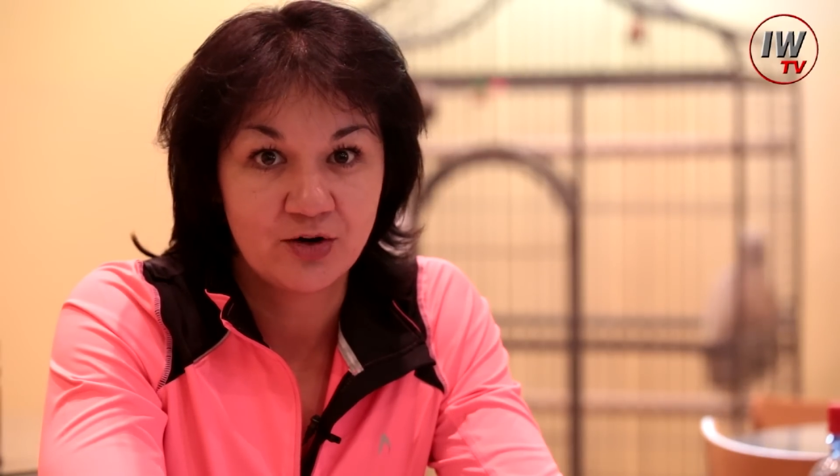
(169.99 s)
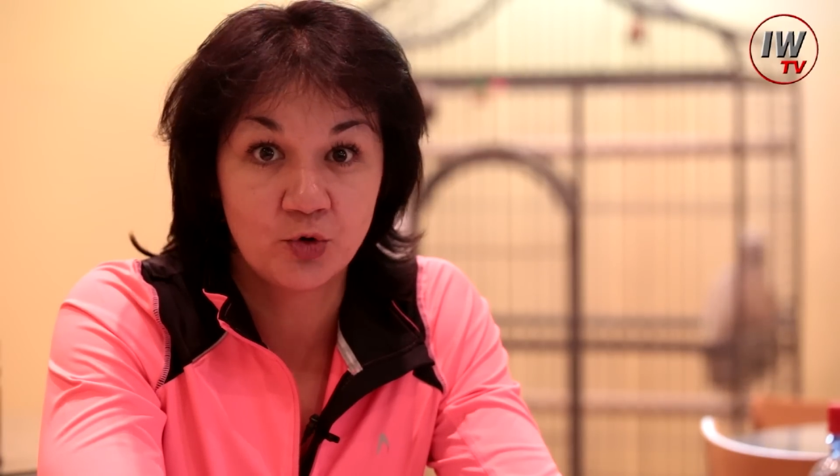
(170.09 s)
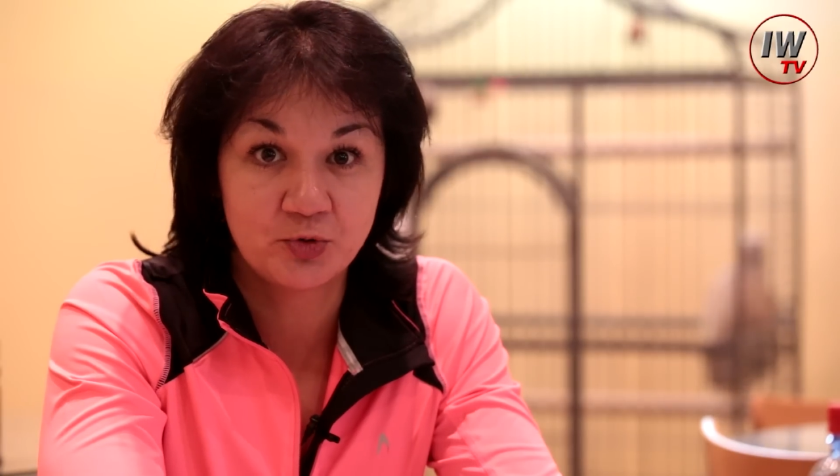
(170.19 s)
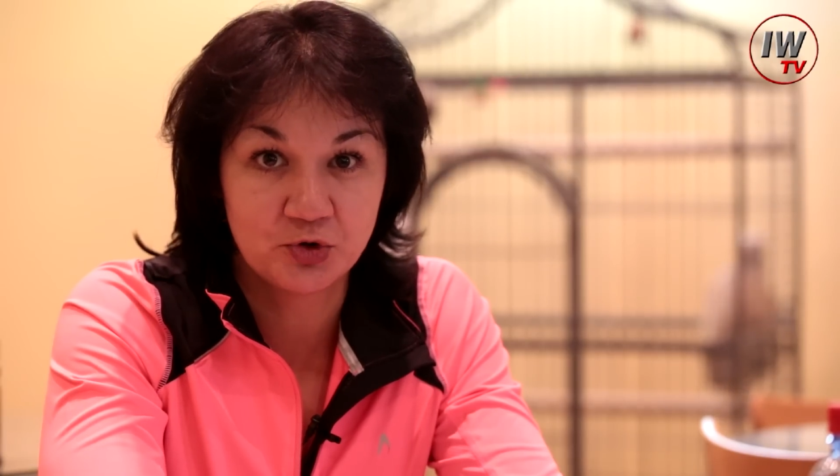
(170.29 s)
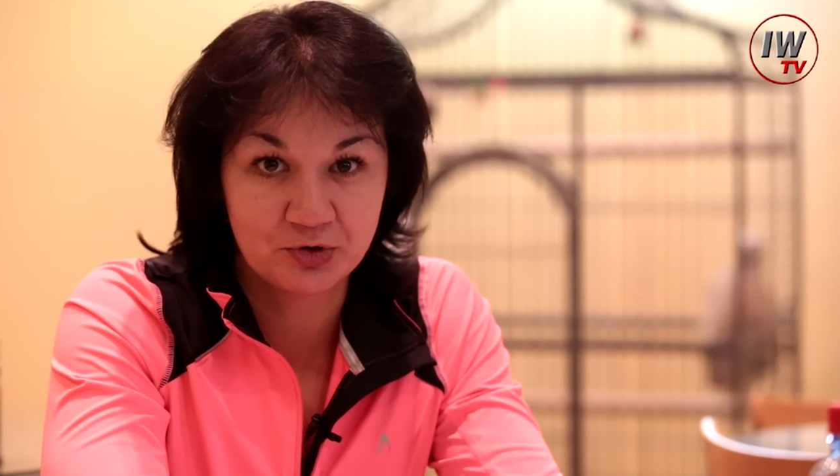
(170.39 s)

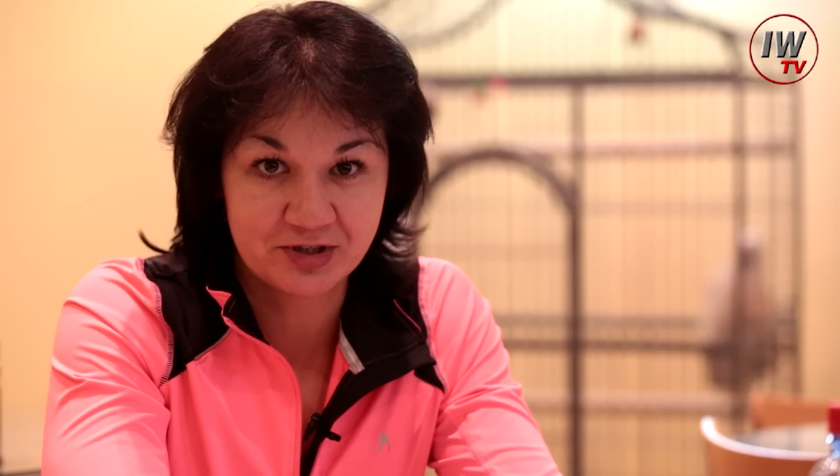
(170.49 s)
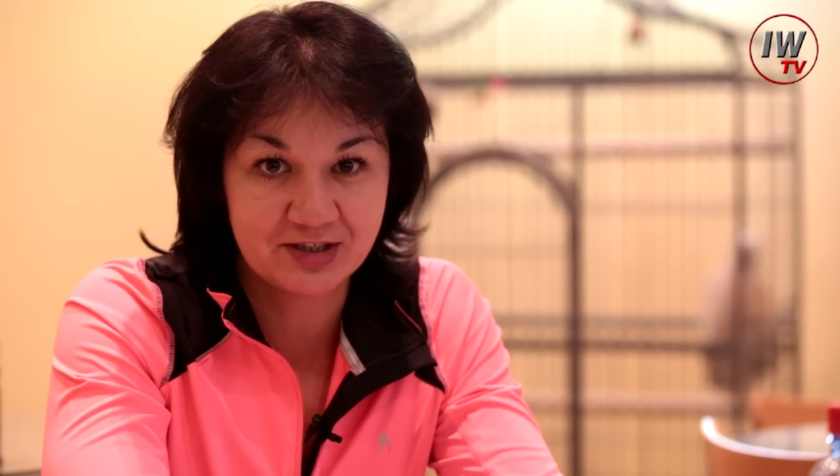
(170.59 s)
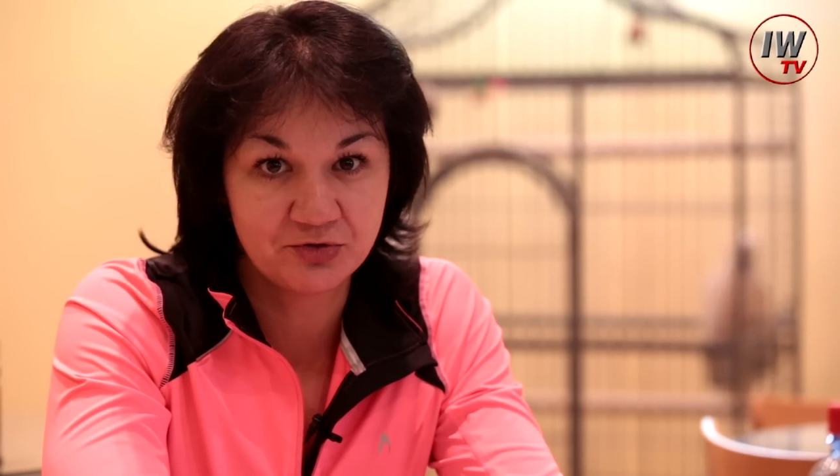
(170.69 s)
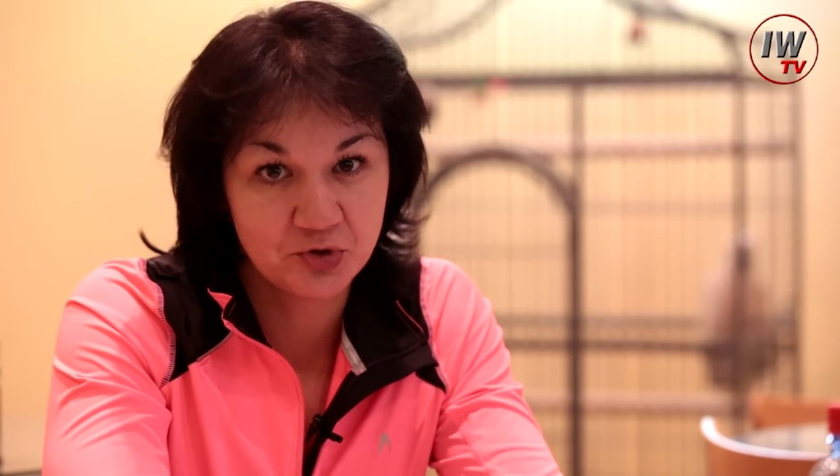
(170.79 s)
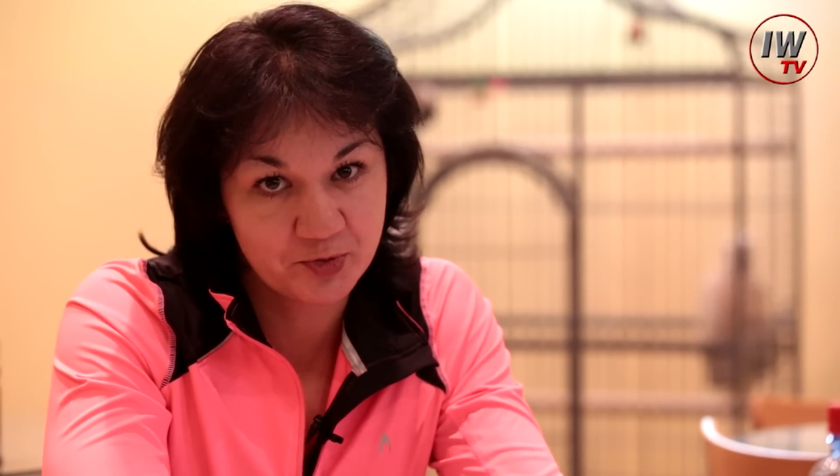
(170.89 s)
общую
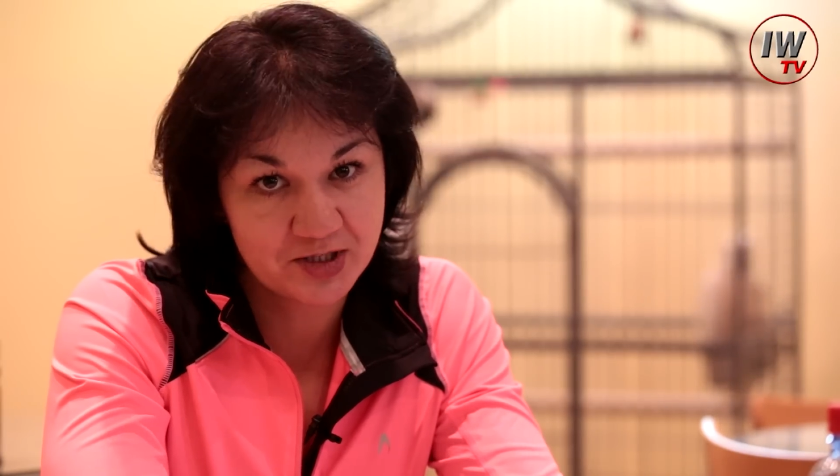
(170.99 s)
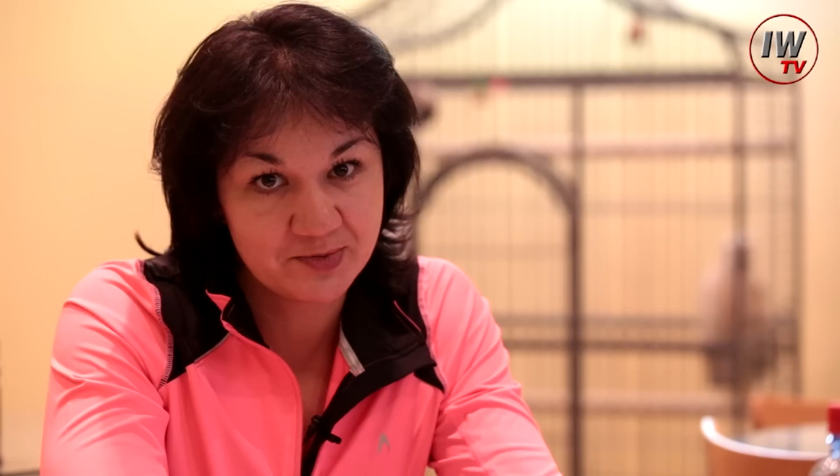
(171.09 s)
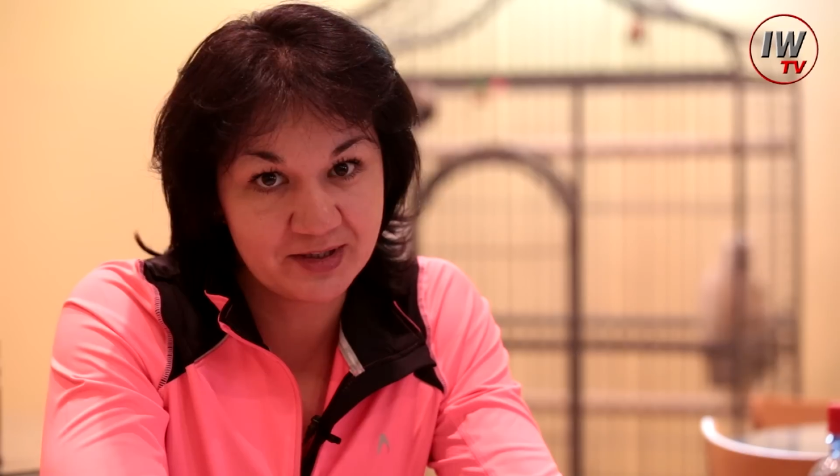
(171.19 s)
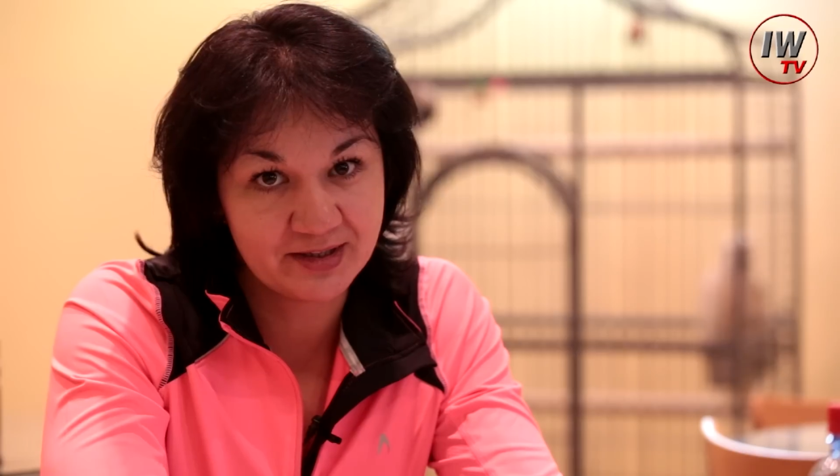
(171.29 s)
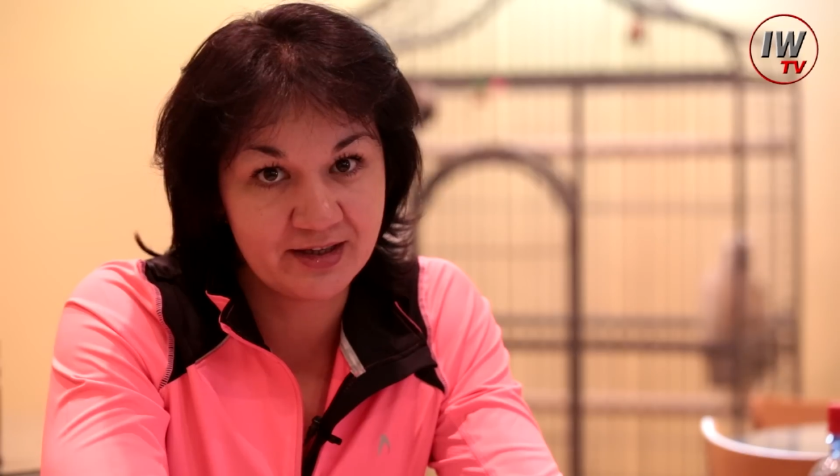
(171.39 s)
красоту
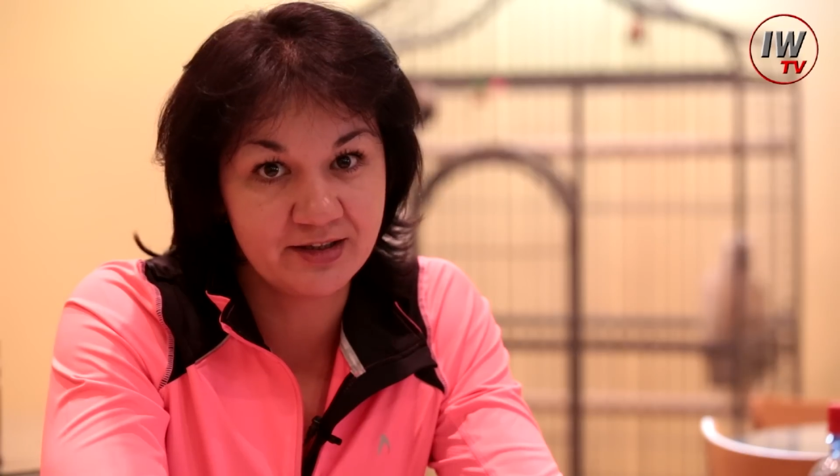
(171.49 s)
спортсменки,